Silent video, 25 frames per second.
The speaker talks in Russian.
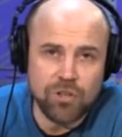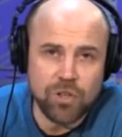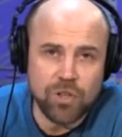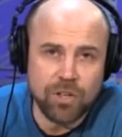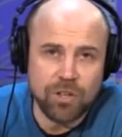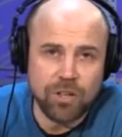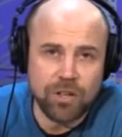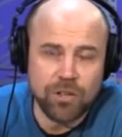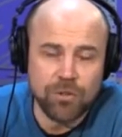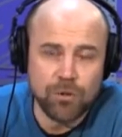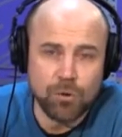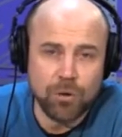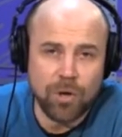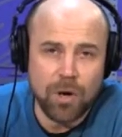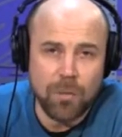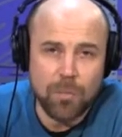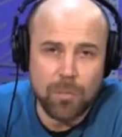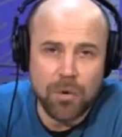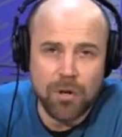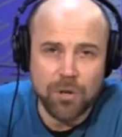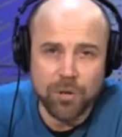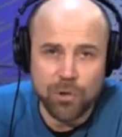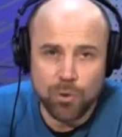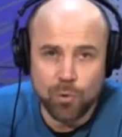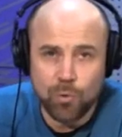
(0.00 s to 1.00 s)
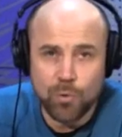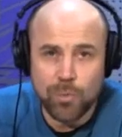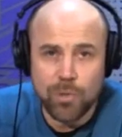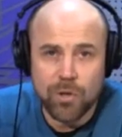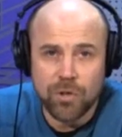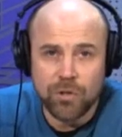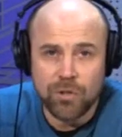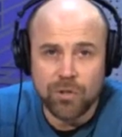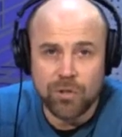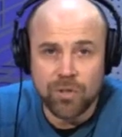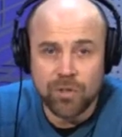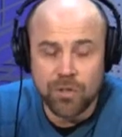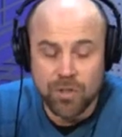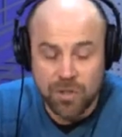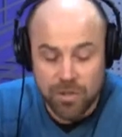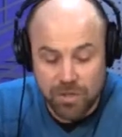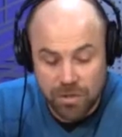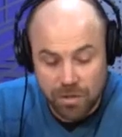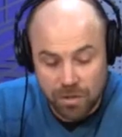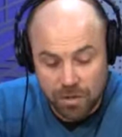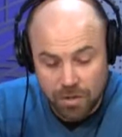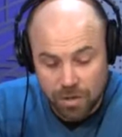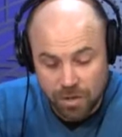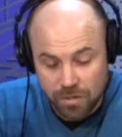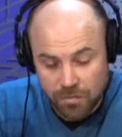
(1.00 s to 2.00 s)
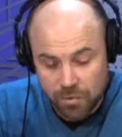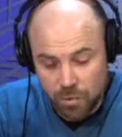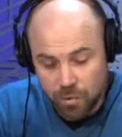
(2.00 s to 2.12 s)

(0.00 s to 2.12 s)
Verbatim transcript: телерадиокомпания «Губернии 33».